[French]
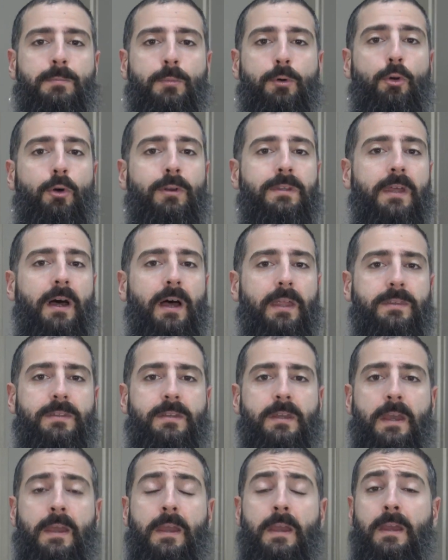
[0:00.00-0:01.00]

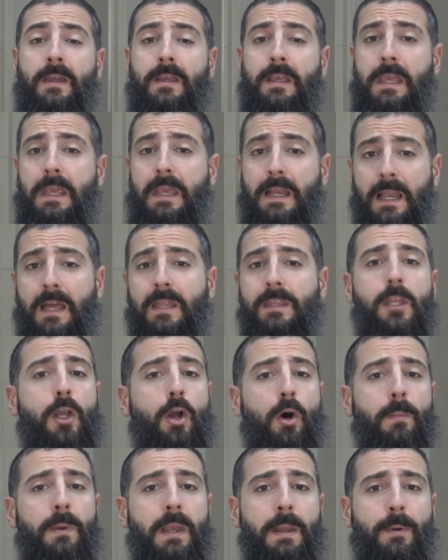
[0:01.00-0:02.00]
monohydrate, qui est l'un des
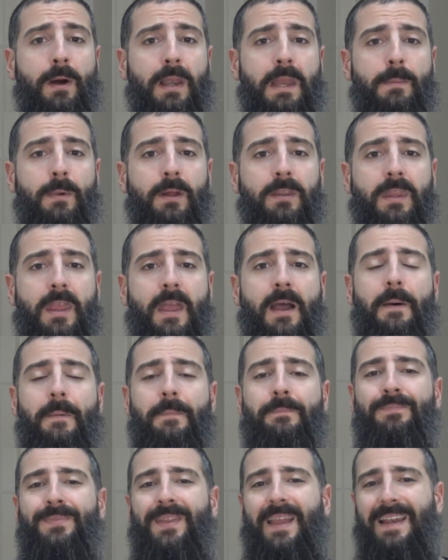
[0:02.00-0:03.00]
compléments alimentaires
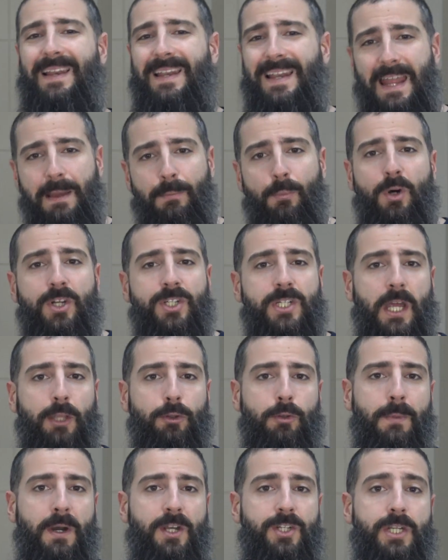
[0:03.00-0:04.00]
les moins chers
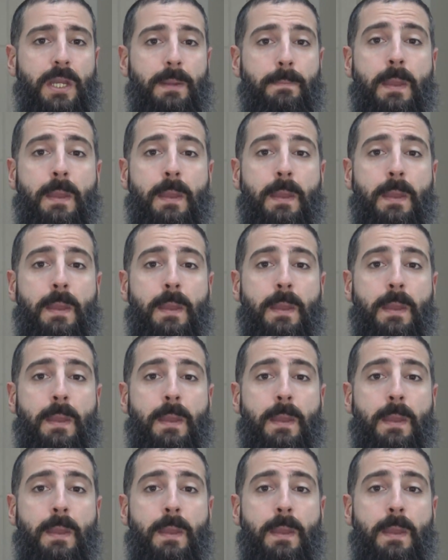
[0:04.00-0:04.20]
du marché.